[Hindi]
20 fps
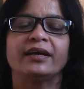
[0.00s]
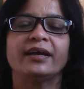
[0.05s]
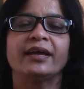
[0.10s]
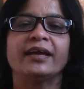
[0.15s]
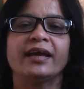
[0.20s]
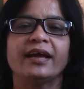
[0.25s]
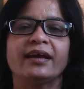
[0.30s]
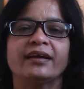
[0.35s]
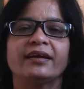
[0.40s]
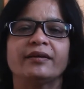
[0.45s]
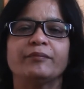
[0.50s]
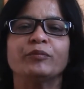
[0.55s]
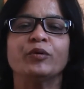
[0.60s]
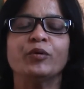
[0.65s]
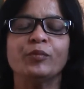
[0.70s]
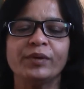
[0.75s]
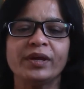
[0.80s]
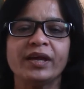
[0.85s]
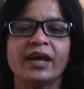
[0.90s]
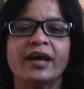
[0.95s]
एक
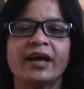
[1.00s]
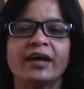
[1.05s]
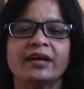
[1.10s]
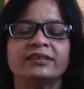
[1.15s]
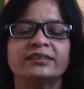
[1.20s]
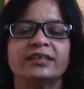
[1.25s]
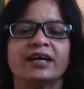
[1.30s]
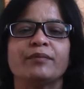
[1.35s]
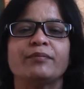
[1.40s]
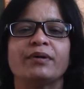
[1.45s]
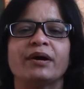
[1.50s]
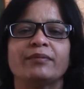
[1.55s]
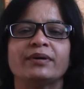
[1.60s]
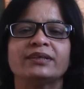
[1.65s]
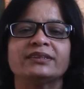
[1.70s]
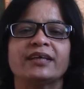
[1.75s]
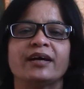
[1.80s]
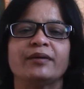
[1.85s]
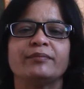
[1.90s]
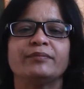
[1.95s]
भूमि है जहाँ
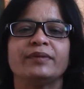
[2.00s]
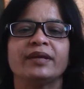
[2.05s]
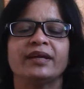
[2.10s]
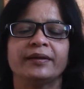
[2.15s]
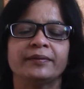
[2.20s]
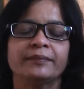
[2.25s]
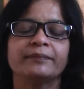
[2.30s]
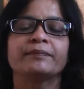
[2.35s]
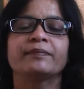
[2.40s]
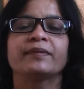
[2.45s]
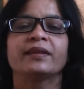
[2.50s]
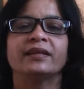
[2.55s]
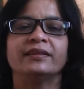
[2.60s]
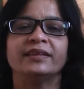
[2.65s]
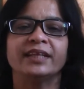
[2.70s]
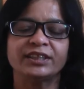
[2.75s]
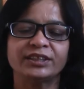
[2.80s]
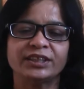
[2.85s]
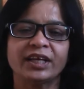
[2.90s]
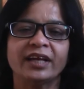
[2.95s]
बाबा साहब ने
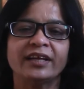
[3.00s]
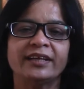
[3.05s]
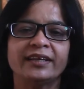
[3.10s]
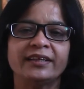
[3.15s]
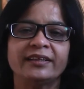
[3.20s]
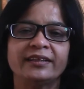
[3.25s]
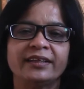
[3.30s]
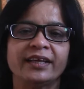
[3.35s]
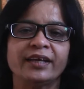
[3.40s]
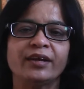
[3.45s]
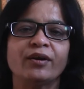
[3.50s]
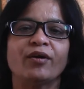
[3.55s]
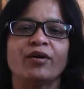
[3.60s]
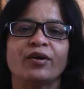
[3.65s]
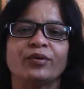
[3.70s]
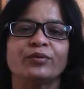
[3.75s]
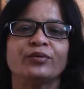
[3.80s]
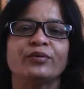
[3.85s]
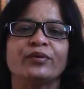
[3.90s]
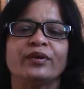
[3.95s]
दीक्षा ली थी
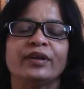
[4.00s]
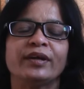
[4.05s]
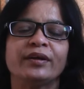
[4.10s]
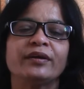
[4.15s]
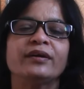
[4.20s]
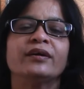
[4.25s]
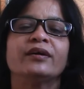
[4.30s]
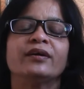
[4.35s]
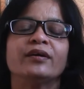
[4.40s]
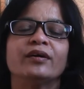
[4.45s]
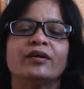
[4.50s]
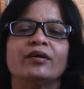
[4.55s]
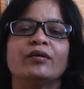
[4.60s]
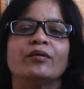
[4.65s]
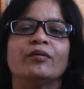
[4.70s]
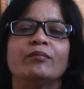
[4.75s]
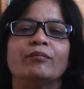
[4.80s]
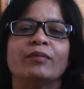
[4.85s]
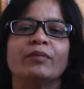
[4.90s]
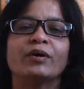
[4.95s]
और उन्होंने
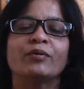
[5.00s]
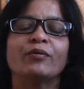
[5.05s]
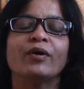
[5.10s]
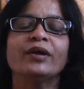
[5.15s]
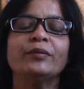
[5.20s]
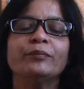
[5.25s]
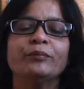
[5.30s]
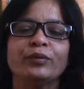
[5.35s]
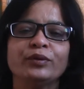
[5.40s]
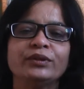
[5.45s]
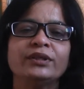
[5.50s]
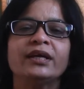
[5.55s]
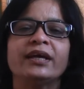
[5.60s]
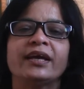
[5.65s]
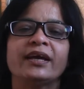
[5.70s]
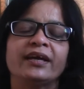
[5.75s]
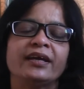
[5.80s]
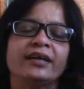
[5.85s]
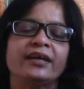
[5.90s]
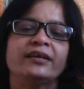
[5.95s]
भगवान बुद्ध
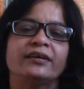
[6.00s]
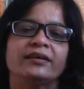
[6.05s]
के